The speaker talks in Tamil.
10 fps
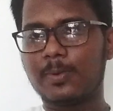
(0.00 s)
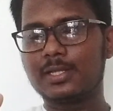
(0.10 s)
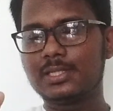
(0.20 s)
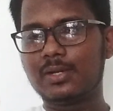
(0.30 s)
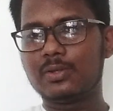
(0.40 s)
இந்த
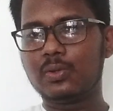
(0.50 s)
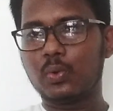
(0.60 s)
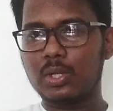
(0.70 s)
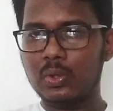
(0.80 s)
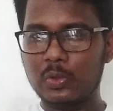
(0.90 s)
படத்தில் வந்து
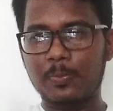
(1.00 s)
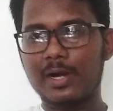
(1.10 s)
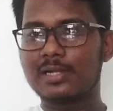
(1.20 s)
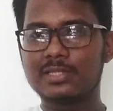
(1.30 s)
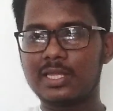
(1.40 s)
ஒரே ஒரு
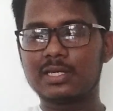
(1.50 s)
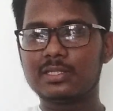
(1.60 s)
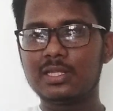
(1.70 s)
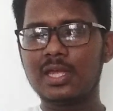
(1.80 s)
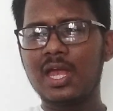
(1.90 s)
பாடல் தான்
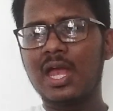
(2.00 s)
இருக்குது